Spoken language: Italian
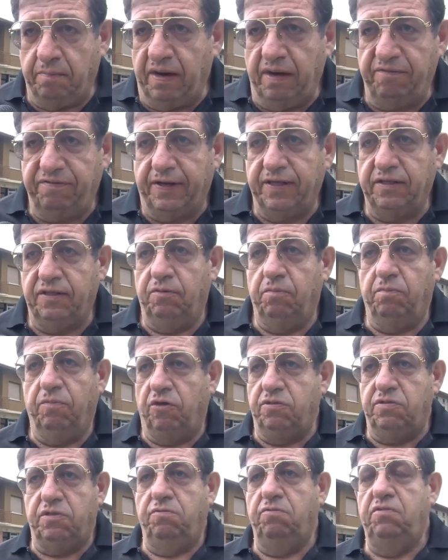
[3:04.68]
ha mai fatto,
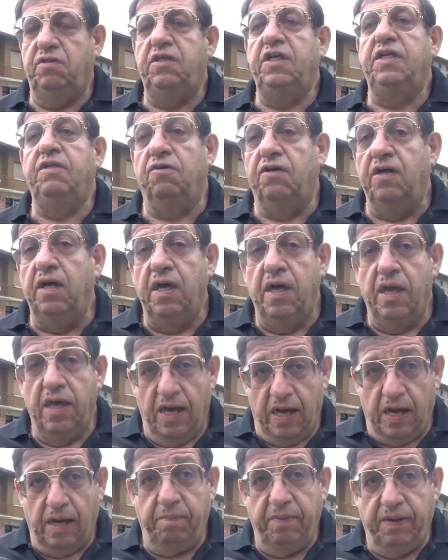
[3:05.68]
mosso un dito.
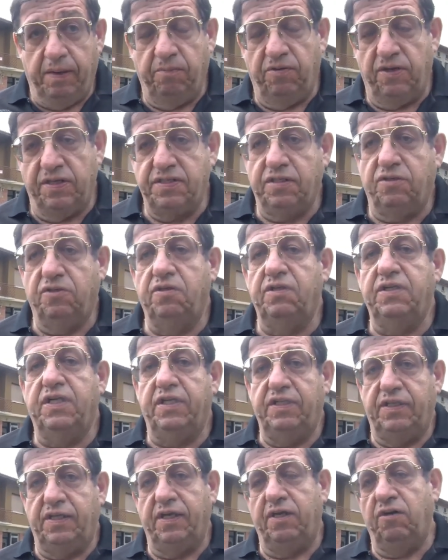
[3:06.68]
Abbiamo una seconda
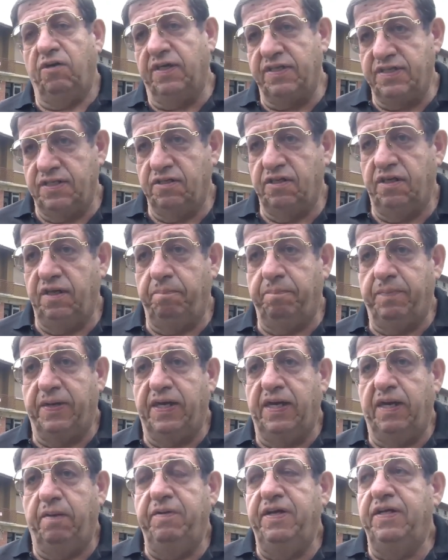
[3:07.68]
interrogazione in
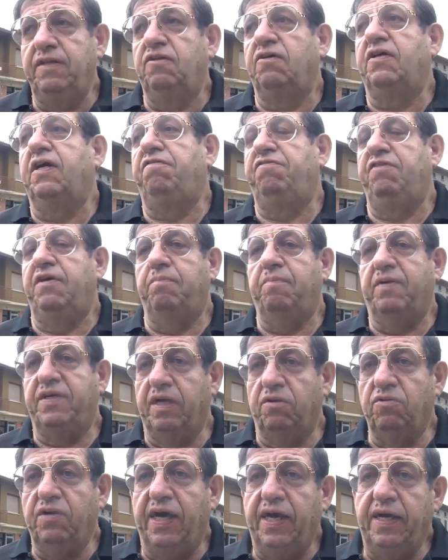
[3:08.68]
Parlamento che è ferma
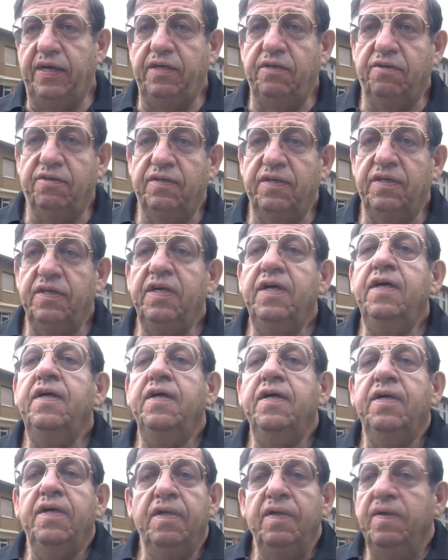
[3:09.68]
da un anno
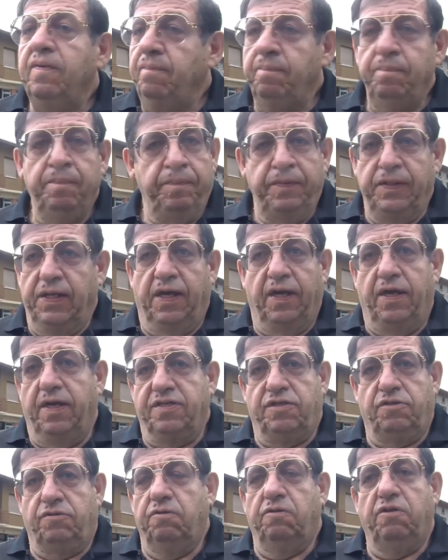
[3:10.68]
e
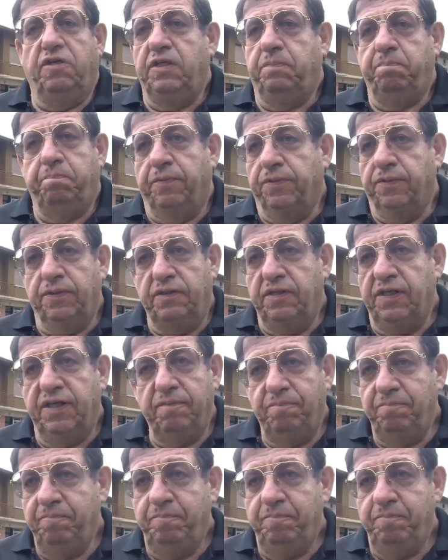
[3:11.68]
nessuno risponde.